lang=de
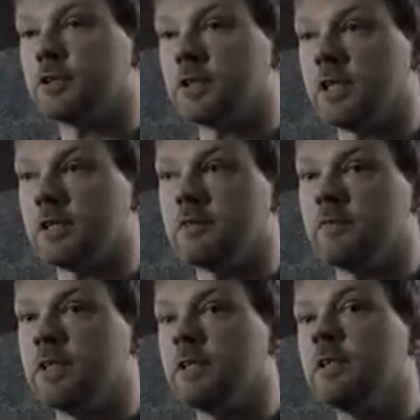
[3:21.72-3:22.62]
da Gestalten
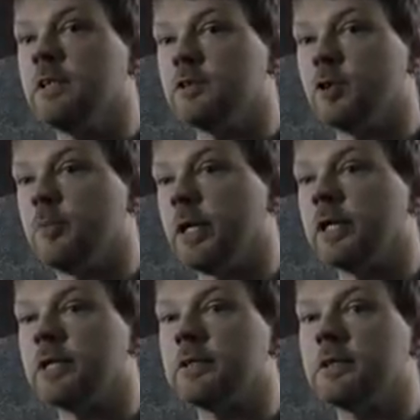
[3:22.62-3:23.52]
wie Sir
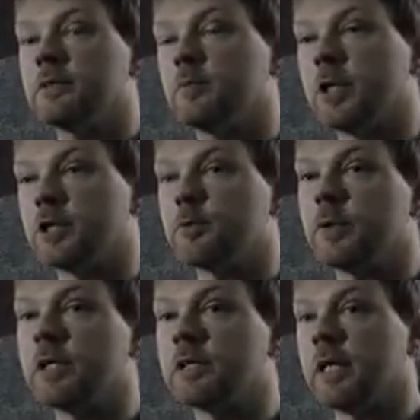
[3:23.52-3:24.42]
Balin zum
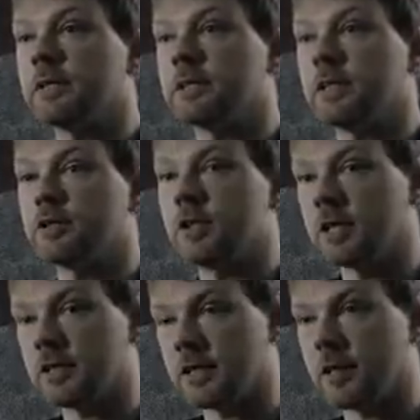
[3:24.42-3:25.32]
Beispiel, der ein sehr
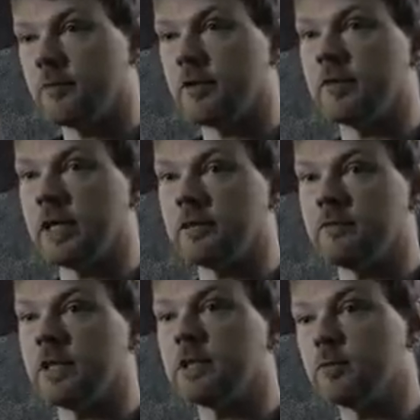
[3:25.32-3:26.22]
starker Kämpfer
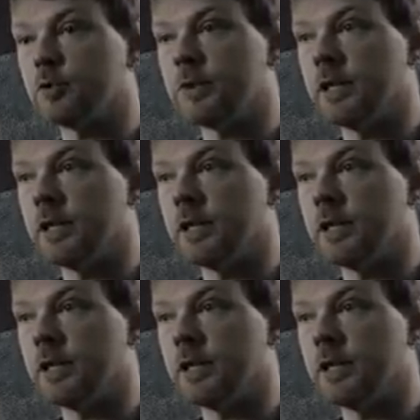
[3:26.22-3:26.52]
werden wird im